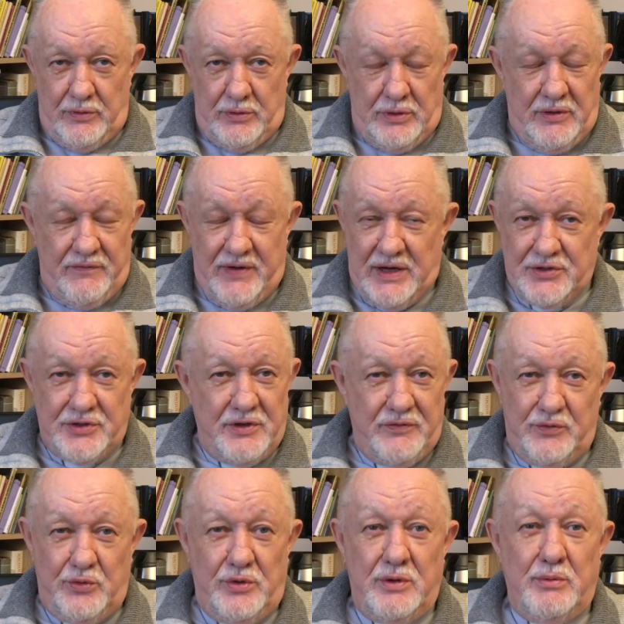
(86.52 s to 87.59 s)
Nieważne w
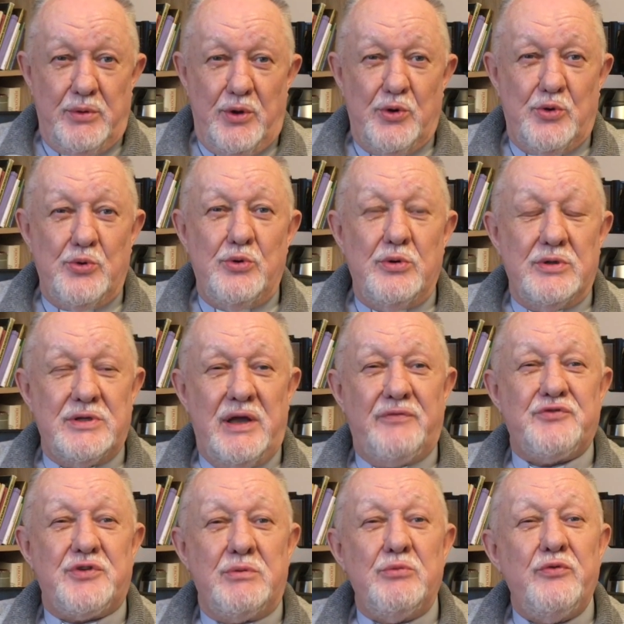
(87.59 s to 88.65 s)
którym roku,
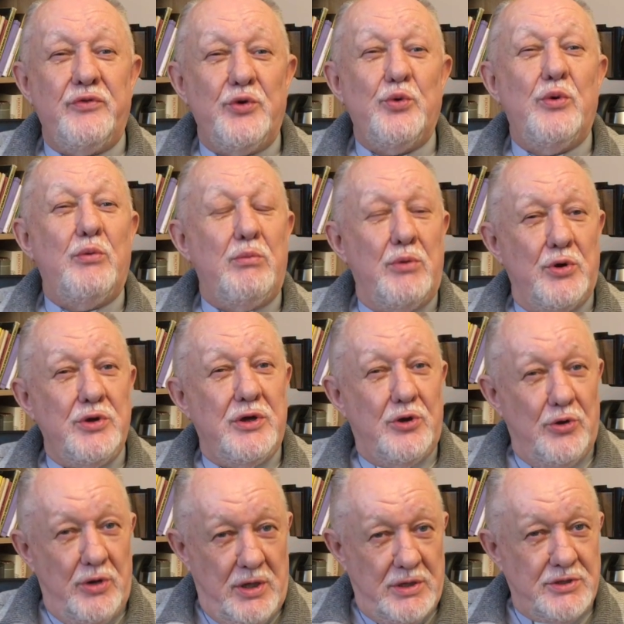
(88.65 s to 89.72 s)
zawsze mówił: Moi
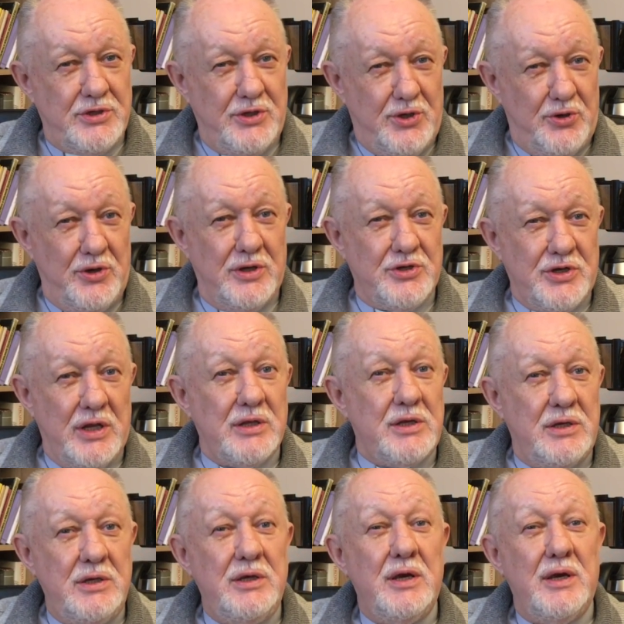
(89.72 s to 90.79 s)
koledzy i
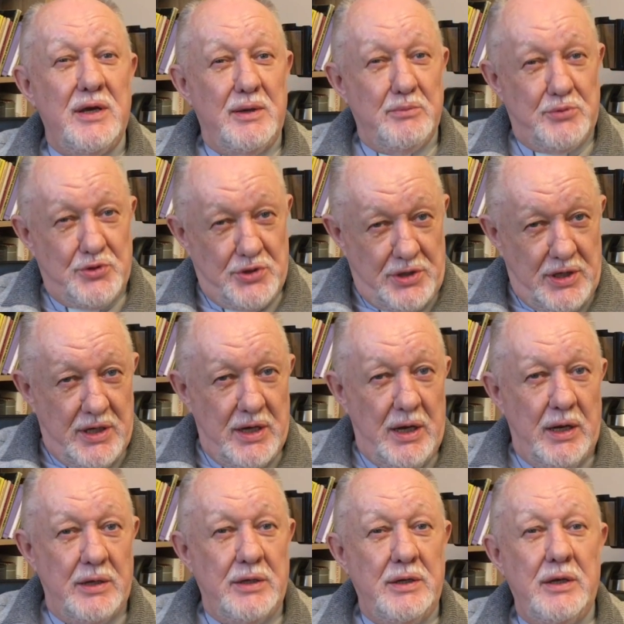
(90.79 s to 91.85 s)
koleżanki
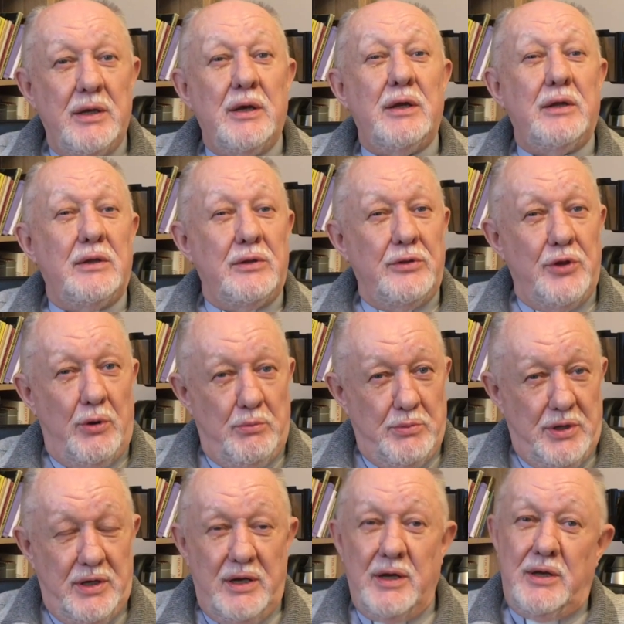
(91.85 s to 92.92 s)
przyjechali do
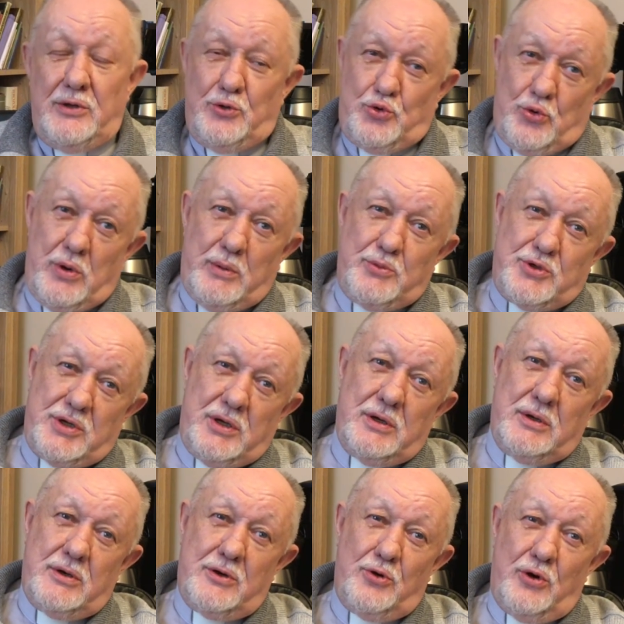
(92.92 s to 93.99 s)
mnie. Czułem się
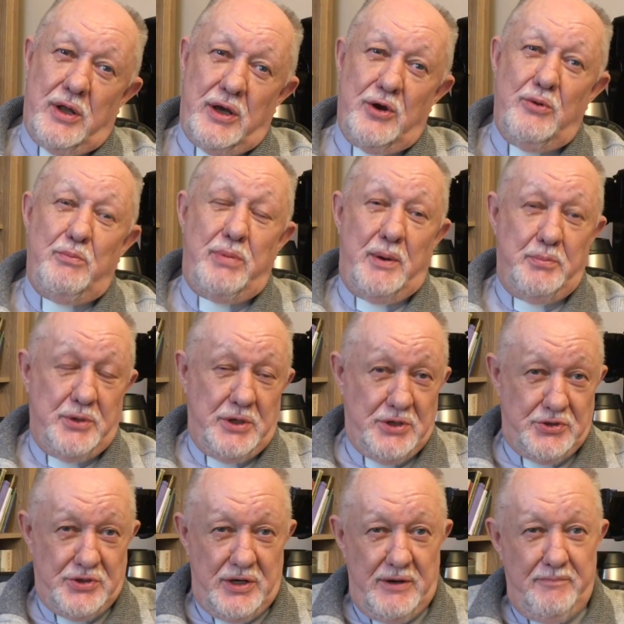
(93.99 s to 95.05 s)
kolegą
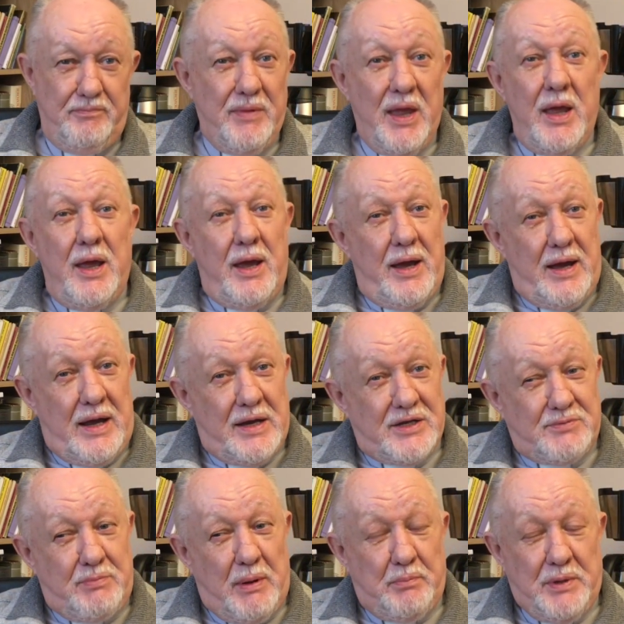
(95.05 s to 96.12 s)
papieża. Ale z
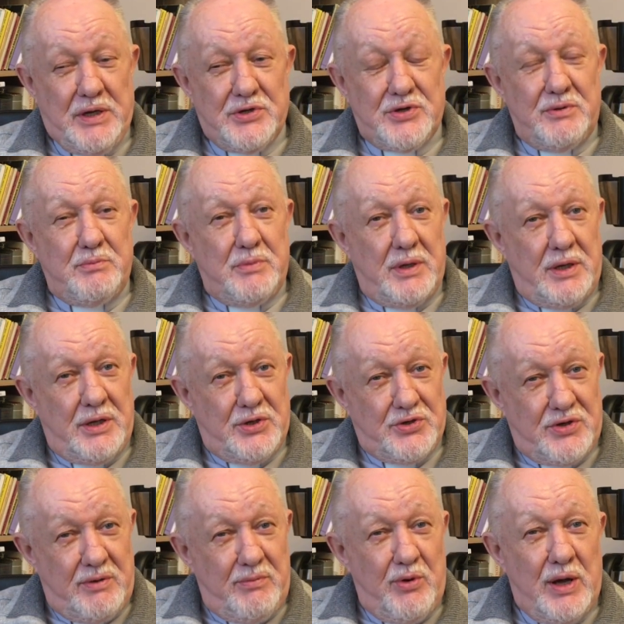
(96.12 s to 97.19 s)
papieżem
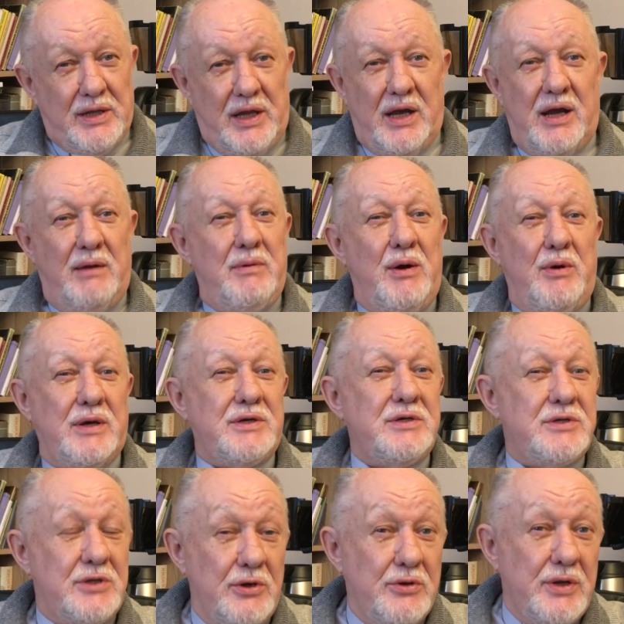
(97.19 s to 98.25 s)
jeszcze była taka mała
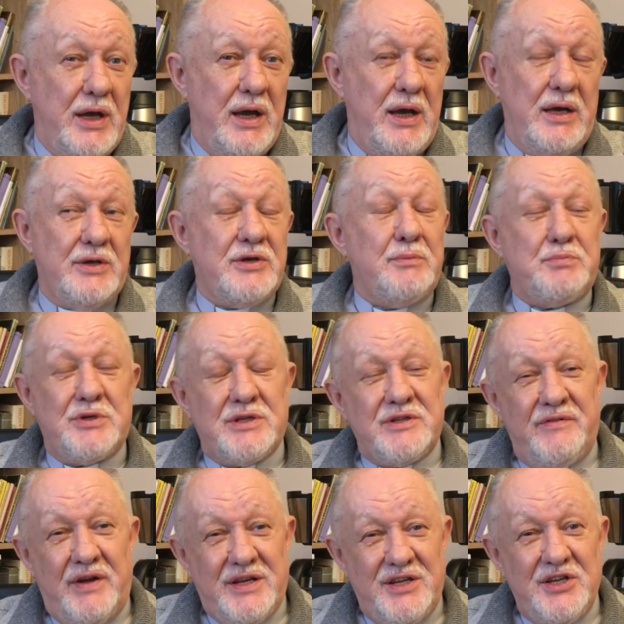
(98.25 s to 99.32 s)
historia, że przez
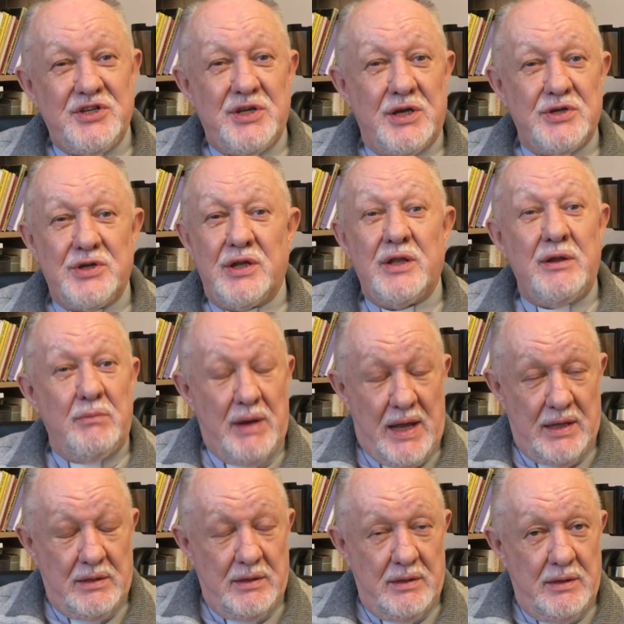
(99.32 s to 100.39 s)
27
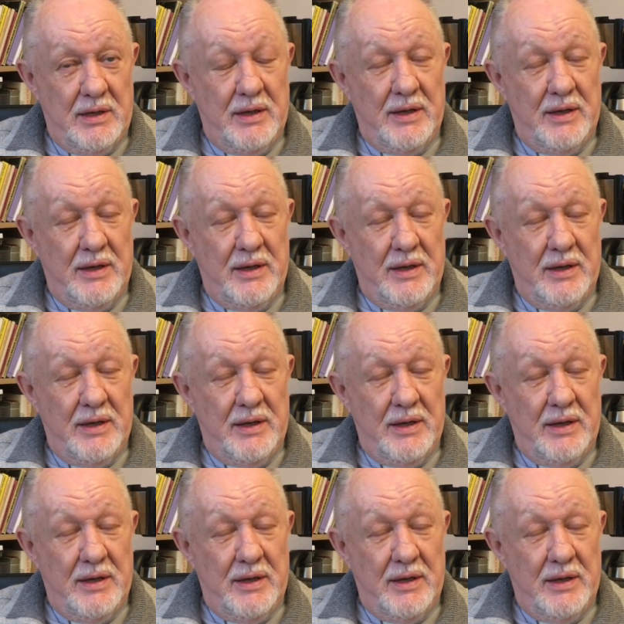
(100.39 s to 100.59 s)
lat